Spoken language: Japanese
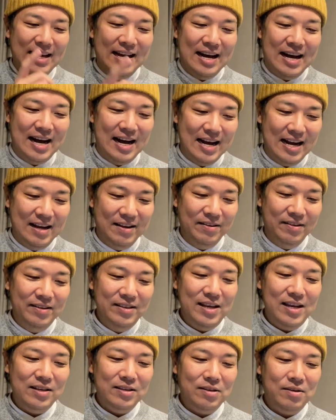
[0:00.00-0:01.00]
はい。
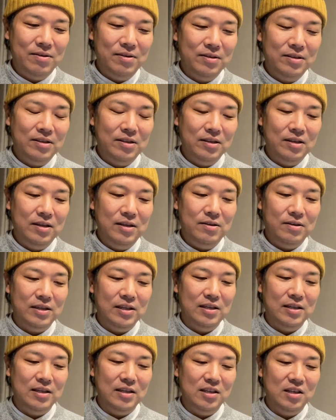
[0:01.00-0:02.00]
で、その次の
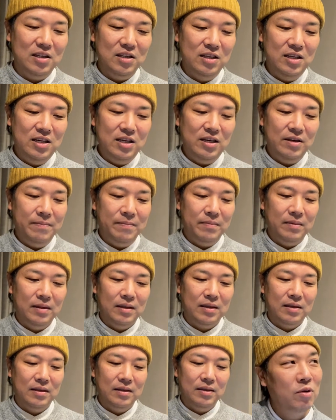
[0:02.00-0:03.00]
日に
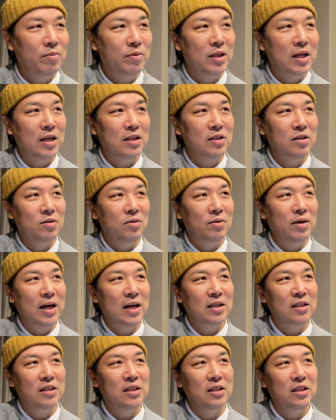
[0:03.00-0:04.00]
友達と
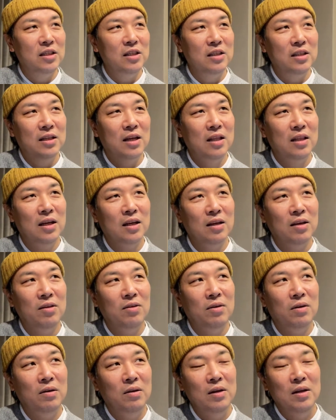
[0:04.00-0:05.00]
ランチに行ったんだけ
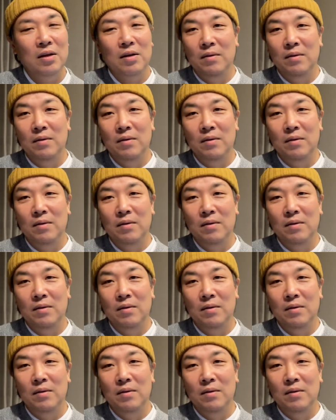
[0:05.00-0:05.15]
ど、